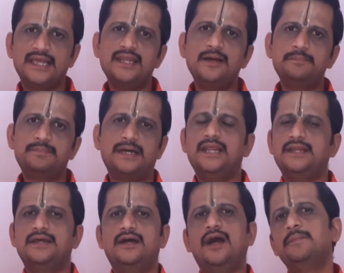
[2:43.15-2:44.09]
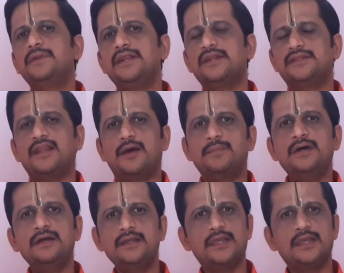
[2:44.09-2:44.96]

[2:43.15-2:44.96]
என்ன பலன் அப்படின்றத நாம்